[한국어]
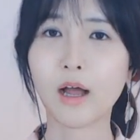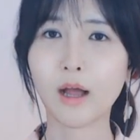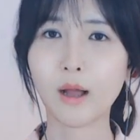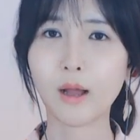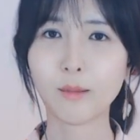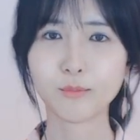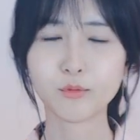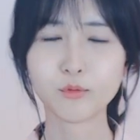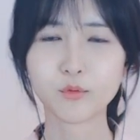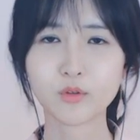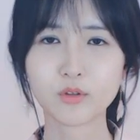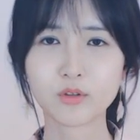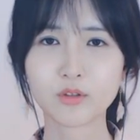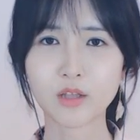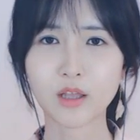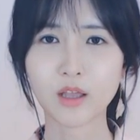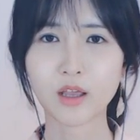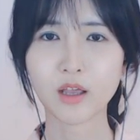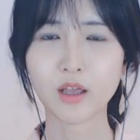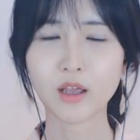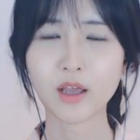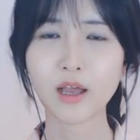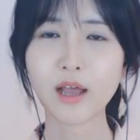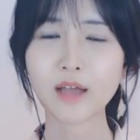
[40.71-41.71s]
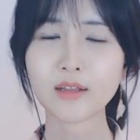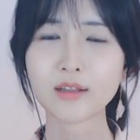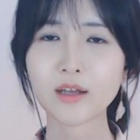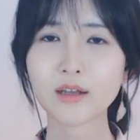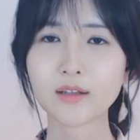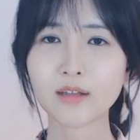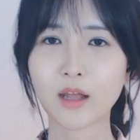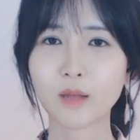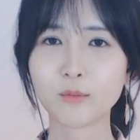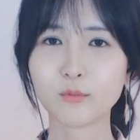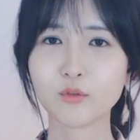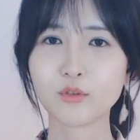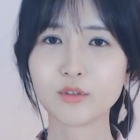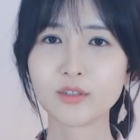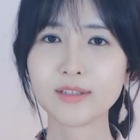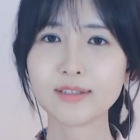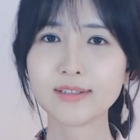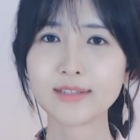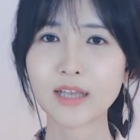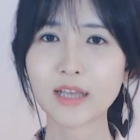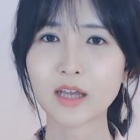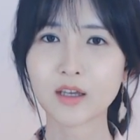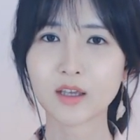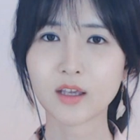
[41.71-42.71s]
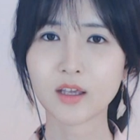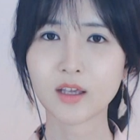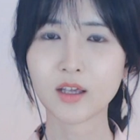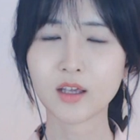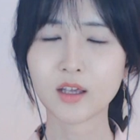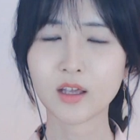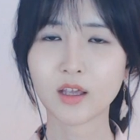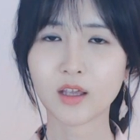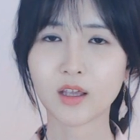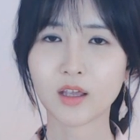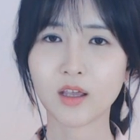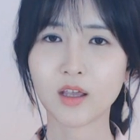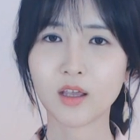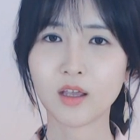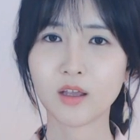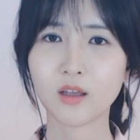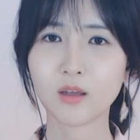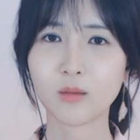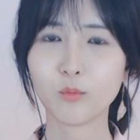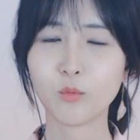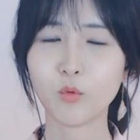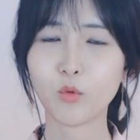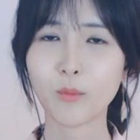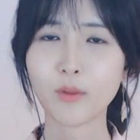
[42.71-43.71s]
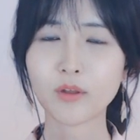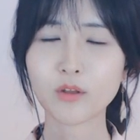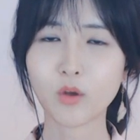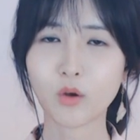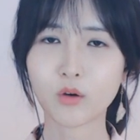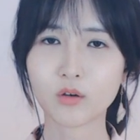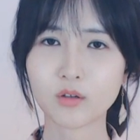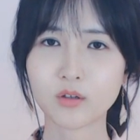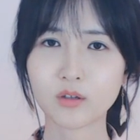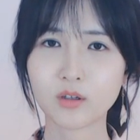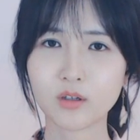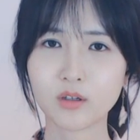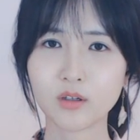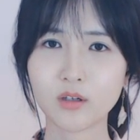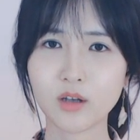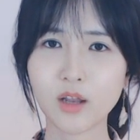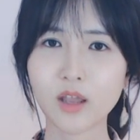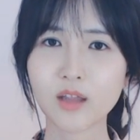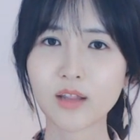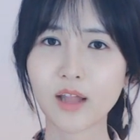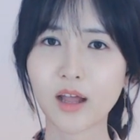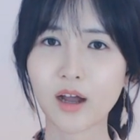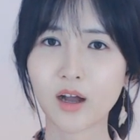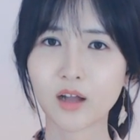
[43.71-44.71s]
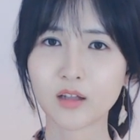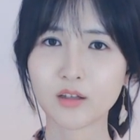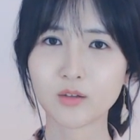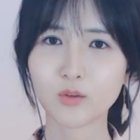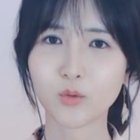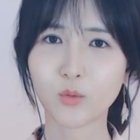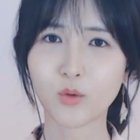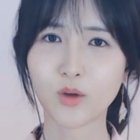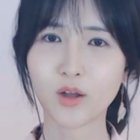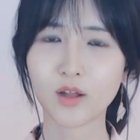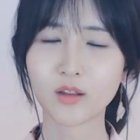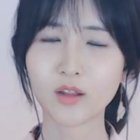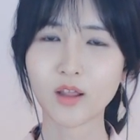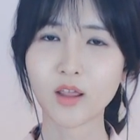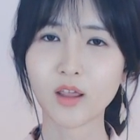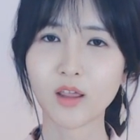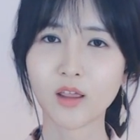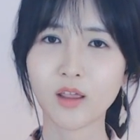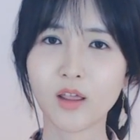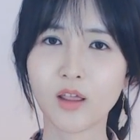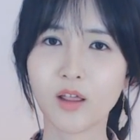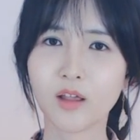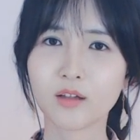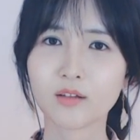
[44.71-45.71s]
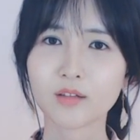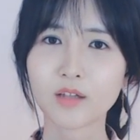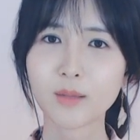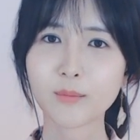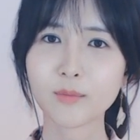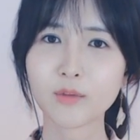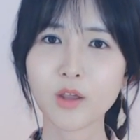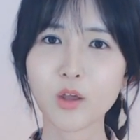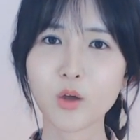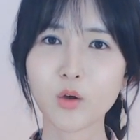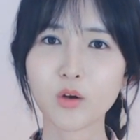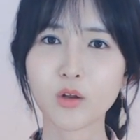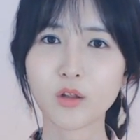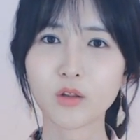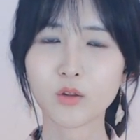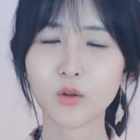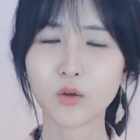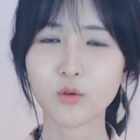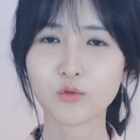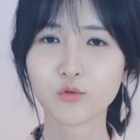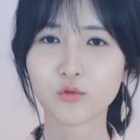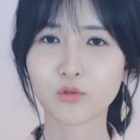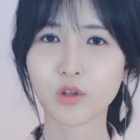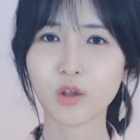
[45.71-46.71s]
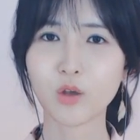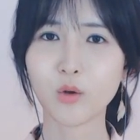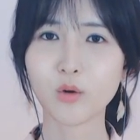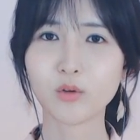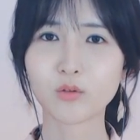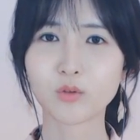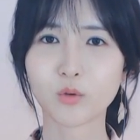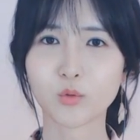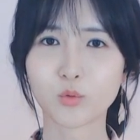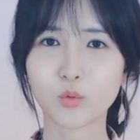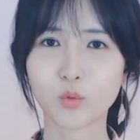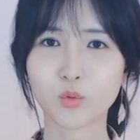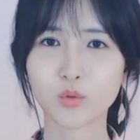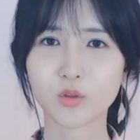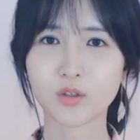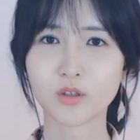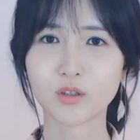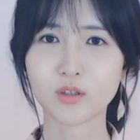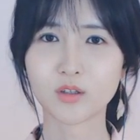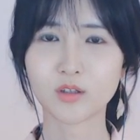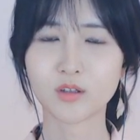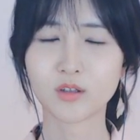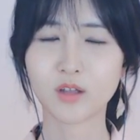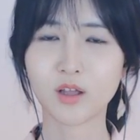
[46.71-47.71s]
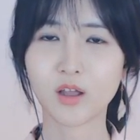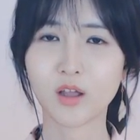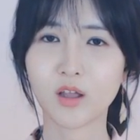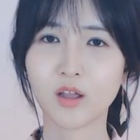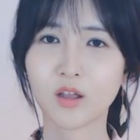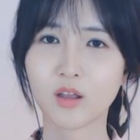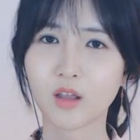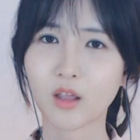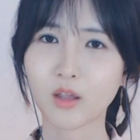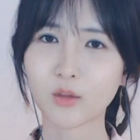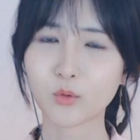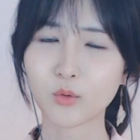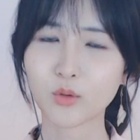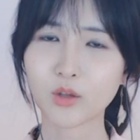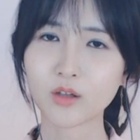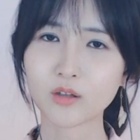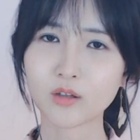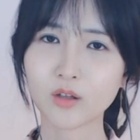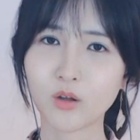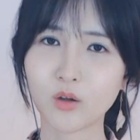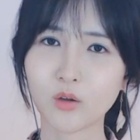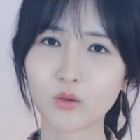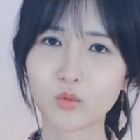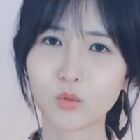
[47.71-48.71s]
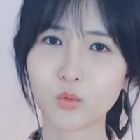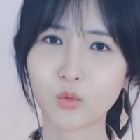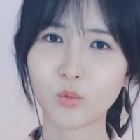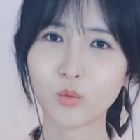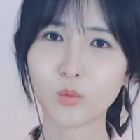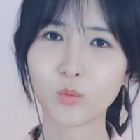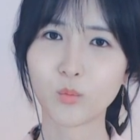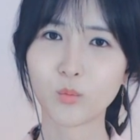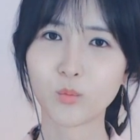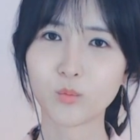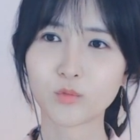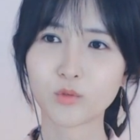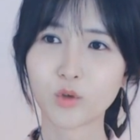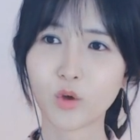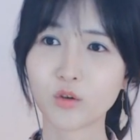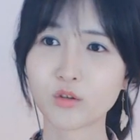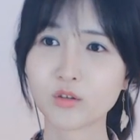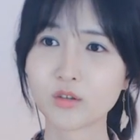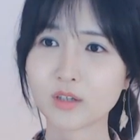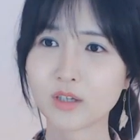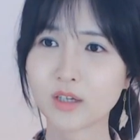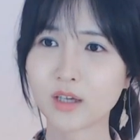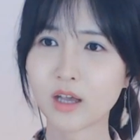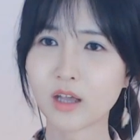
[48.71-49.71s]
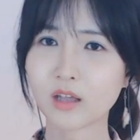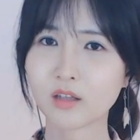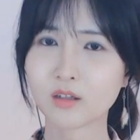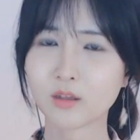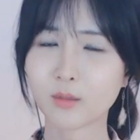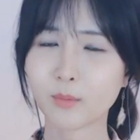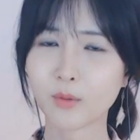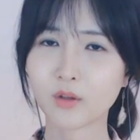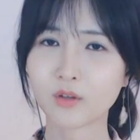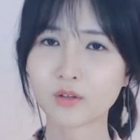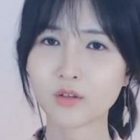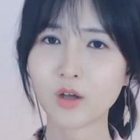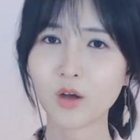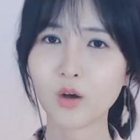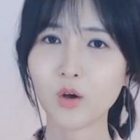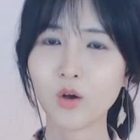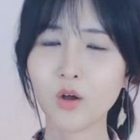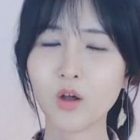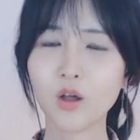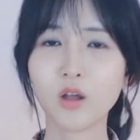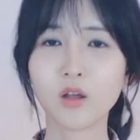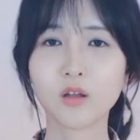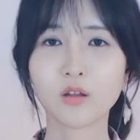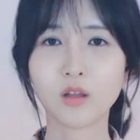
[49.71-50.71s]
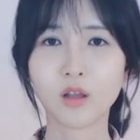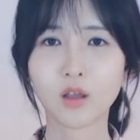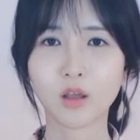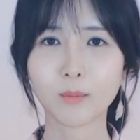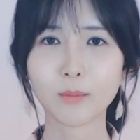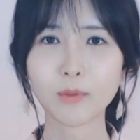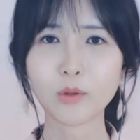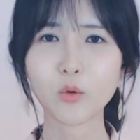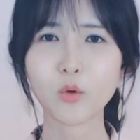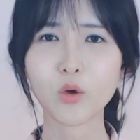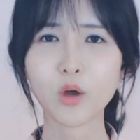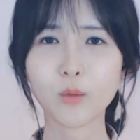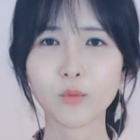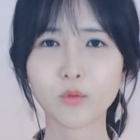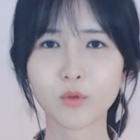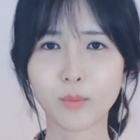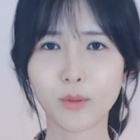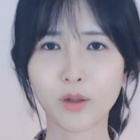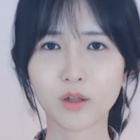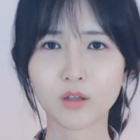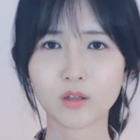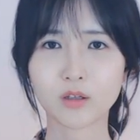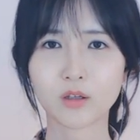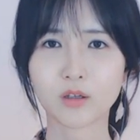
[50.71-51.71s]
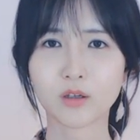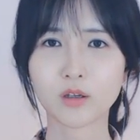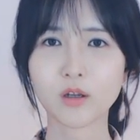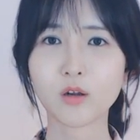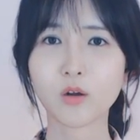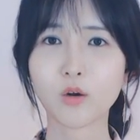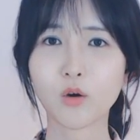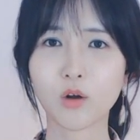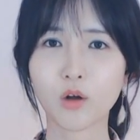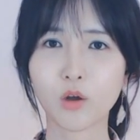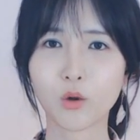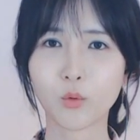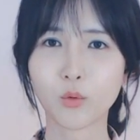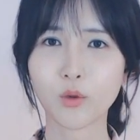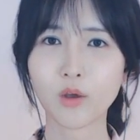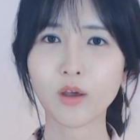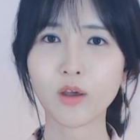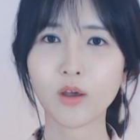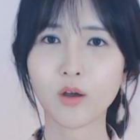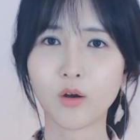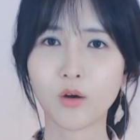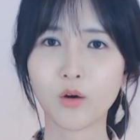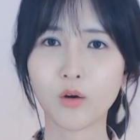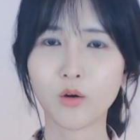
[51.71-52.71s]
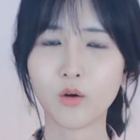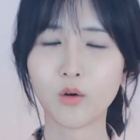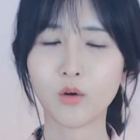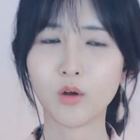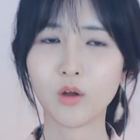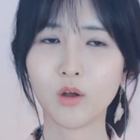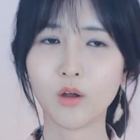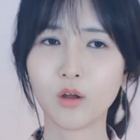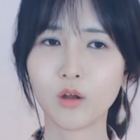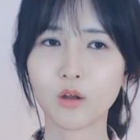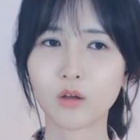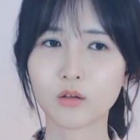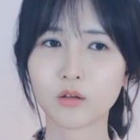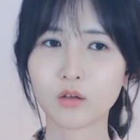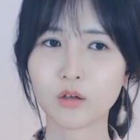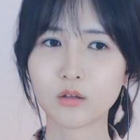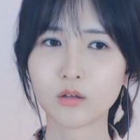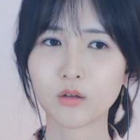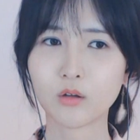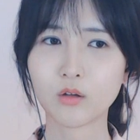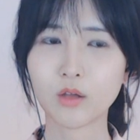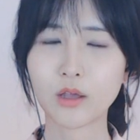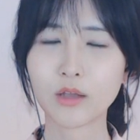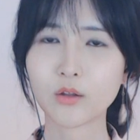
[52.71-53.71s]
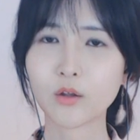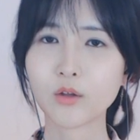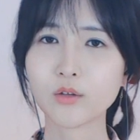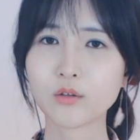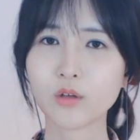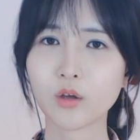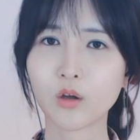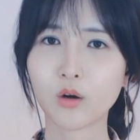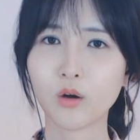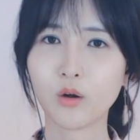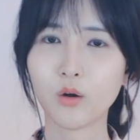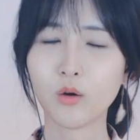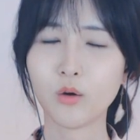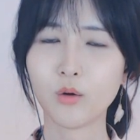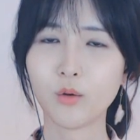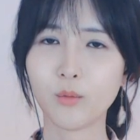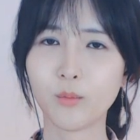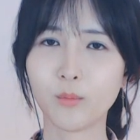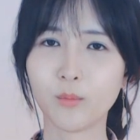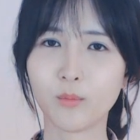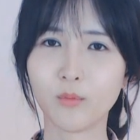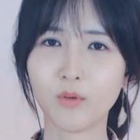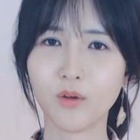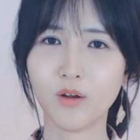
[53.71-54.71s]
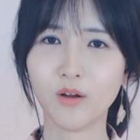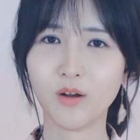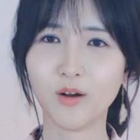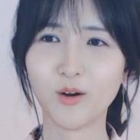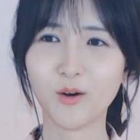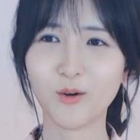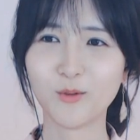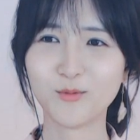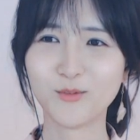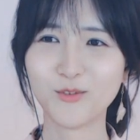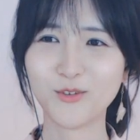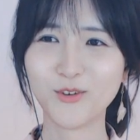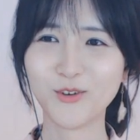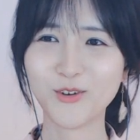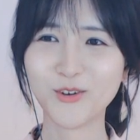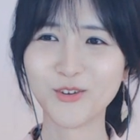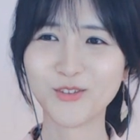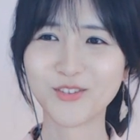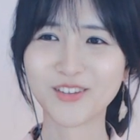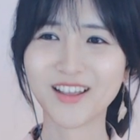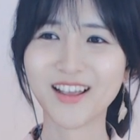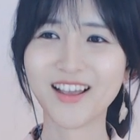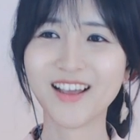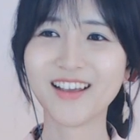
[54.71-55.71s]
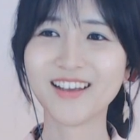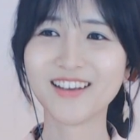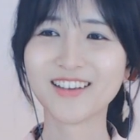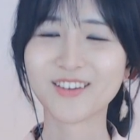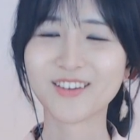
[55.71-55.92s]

앞으로 이제 하나 남은 신장이 몸에 적응을 해 나가는 동안에 3개월에서 6개월 정도는 계속해서 좀 적응 기간이면서 되게 피로감도 많이 느낄 거라고 해요. 그래서 예전처럼, 어 물론